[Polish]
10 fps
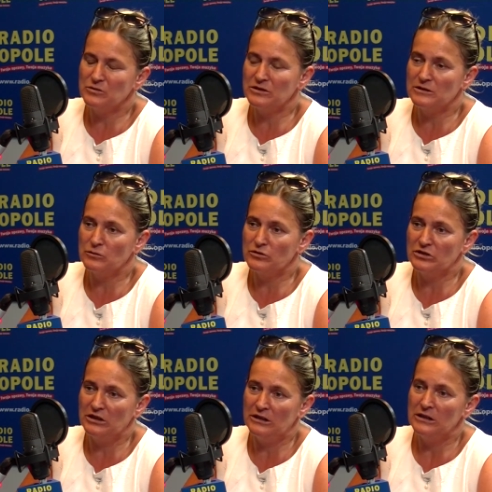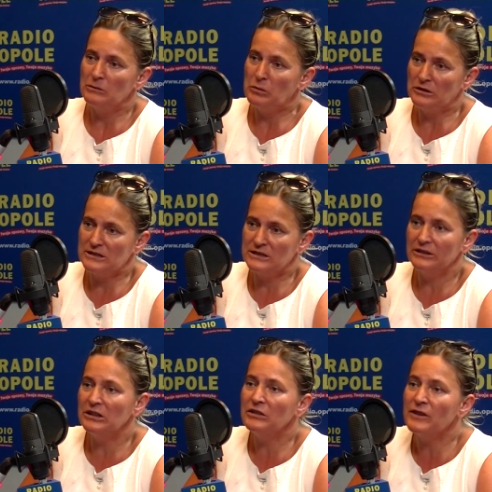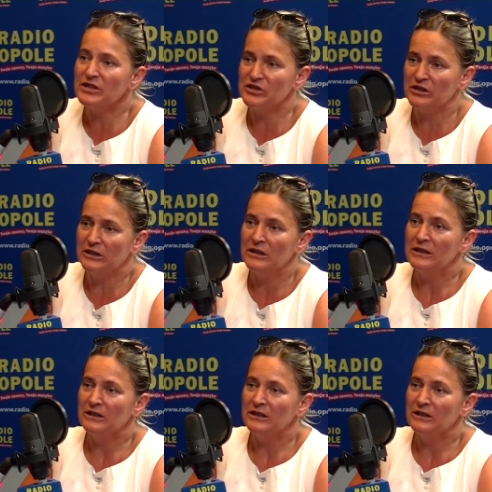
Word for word: się słusznie Polsce i nieważne,